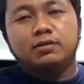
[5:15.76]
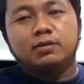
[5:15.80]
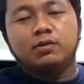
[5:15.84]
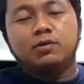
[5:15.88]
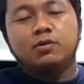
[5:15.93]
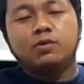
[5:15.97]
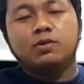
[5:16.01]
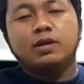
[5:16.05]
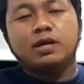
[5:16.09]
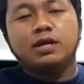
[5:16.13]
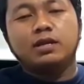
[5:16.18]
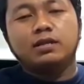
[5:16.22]
โล
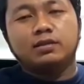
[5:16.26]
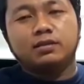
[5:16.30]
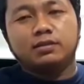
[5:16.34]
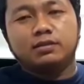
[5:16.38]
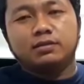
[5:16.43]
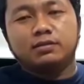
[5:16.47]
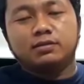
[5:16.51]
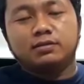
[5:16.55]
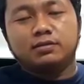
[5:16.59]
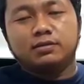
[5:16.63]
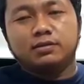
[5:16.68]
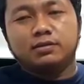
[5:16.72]
ละ
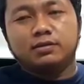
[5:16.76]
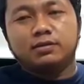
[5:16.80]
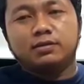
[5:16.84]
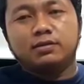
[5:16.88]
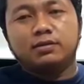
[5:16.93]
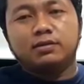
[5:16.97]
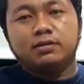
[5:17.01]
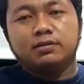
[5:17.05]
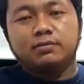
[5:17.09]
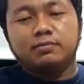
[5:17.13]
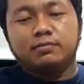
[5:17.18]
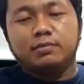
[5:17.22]

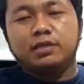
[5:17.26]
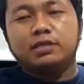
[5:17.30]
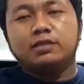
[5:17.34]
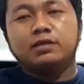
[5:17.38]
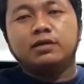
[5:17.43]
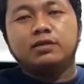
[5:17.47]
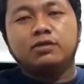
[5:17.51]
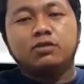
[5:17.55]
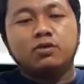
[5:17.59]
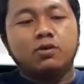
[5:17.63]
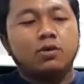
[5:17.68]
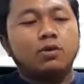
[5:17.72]
ไม่ถึ
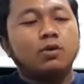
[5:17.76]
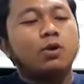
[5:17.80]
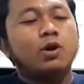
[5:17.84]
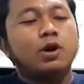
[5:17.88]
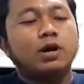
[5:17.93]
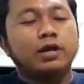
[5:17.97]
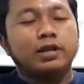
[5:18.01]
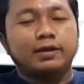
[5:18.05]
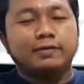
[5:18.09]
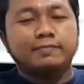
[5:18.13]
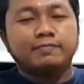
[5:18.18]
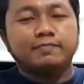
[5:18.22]
งสองร้อ
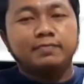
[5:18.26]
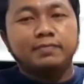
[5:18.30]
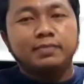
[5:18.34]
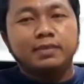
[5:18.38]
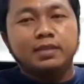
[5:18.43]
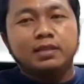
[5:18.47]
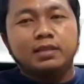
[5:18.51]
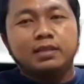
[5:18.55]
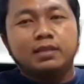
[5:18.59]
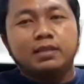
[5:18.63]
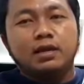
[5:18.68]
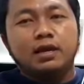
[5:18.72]
ยครับ
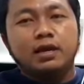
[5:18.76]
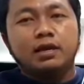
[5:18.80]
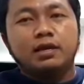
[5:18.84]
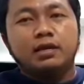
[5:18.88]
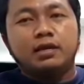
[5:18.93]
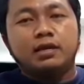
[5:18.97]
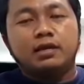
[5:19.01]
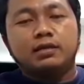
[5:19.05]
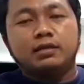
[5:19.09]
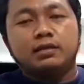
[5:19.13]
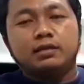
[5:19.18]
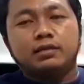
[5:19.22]
ไอ้
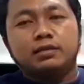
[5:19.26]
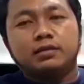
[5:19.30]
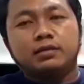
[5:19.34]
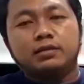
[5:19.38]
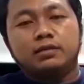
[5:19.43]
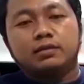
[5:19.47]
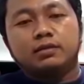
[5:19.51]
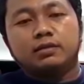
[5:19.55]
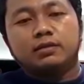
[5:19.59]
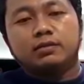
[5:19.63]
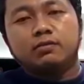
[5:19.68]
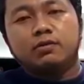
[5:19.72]
นั่น
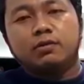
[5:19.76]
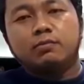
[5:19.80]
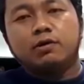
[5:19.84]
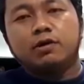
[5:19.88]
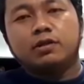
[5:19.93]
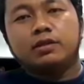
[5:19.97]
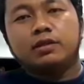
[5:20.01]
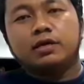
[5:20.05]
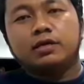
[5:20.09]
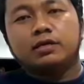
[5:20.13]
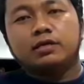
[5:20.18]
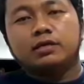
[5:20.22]
ลวดบอ
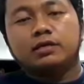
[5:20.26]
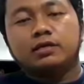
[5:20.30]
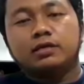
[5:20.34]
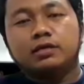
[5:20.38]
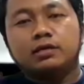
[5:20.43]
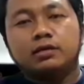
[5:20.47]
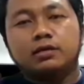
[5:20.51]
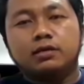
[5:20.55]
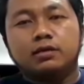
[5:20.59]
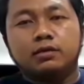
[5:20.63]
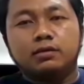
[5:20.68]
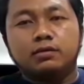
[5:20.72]
นไซจริ
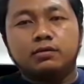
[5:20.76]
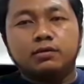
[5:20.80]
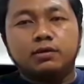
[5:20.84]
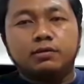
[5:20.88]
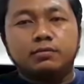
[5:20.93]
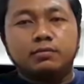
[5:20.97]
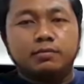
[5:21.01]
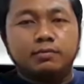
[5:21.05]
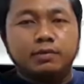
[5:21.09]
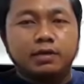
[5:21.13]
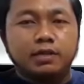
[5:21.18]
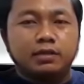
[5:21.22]
งๆก็โลละ
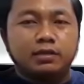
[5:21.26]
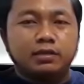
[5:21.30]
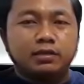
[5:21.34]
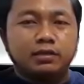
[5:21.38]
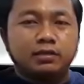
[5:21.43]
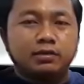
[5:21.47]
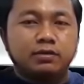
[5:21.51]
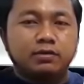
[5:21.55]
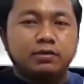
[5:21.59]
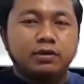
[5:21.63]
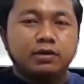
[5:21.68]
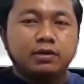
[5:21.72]
ประมาณสี่
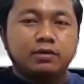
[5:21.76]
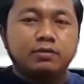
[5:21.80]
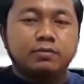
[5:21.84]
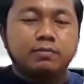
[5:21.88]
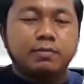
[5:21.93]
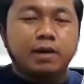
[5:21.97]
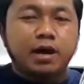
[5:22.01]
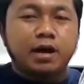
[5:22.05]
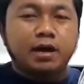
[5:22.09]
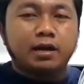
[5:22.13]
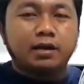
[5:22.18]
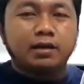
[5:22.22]
ร้อยกว่า
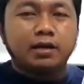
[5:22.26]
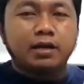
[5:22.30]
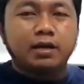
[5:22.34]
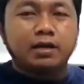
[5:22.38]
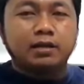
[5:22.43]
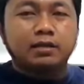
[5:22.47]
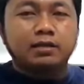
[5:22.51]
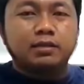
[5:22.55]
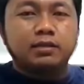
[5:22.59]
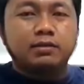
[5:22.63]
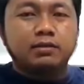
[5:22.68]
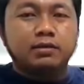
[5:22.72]
บาทฮะ
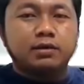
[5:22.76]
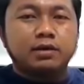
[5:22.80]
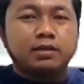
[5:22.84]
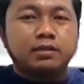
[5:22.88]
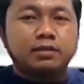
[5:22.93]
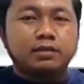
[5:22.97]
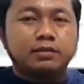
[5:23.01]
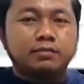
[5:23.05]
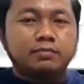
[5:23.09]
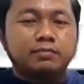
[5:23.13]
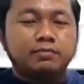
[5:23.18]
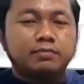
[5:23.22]
สี่ร้อยห้า
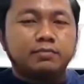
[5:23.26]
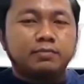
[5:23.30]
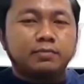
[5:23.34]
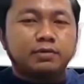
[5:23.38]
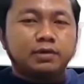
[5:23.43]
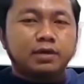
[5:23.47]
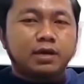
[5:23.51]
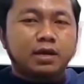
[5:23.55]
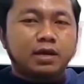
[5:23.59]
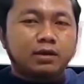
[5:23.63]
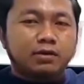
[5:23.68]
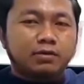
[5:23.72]
สิบหรื
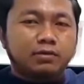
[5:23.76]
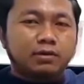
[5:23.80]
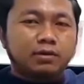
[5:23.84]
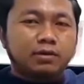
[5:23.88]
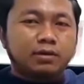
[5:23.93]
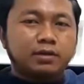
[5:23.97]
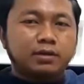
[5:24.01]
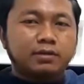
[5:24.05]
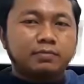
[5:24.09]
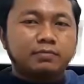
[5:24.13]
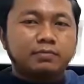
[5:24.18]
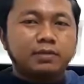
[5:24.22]
อห้าร้อย
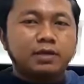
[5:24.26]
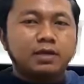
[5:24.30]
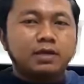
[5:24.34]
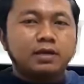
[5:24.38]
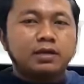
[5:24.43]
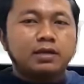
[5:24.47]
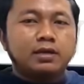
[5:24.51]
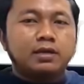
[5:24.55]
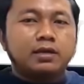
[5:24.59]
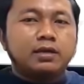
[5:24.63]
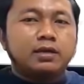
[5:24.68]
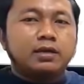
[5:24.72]
ครับ
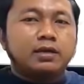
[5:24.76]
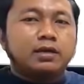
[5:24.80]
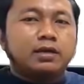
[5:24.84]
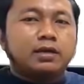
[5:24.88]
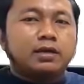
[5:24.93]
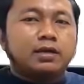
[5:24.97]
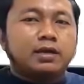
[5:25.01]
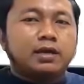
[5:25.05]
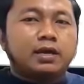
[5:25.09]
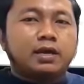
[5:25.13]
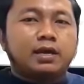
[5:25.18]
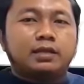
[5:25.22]

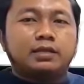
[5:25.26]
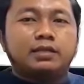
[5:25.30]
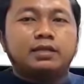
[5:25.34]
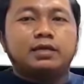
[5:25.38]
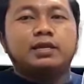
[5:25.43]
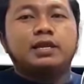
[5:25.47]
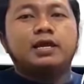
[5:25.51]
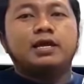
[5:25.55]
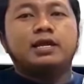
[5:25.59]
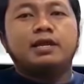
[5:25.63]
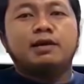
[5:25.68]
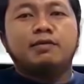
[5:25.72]
อ่าแต่แนะ
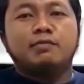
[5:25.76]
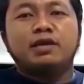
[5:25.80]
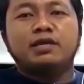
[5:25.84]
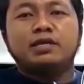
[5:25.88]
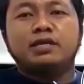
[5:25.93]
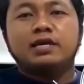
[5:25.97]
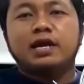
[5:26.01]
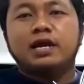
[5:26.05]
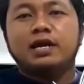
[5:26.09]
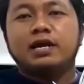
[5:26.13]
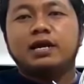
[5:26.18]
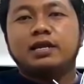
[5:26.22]
นำให้ใช้
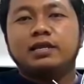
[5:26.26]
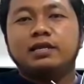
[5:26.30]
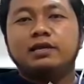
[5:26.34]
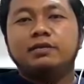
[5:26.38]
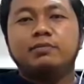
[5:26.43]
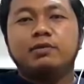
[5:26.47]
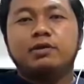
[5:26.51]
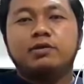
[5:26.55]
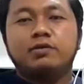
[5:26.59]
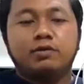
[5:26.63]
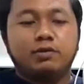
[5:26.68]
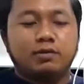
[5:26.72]
อันนี้ไป
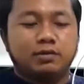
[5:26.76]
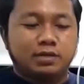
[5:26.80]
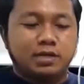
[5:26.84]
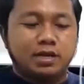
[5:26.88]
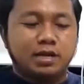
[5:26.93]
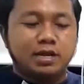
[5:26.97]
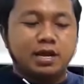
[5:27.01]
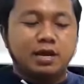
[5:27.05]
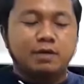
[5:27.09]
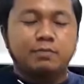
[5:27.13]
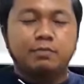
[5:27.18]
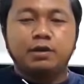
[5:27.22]
ก่อนใช้
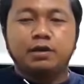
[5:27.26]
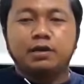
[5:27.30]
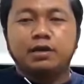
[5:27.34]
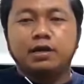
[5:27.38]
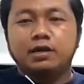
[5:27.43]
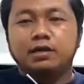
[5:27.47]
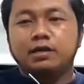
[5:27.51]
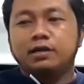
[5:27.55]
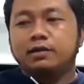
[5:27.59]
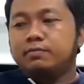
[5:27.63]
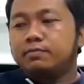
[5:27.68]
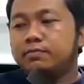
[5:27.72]
ได้เหมือนกันค
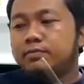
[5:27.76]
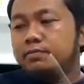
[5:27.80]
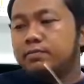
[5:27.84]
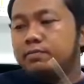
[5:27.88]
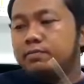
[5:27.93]
รับ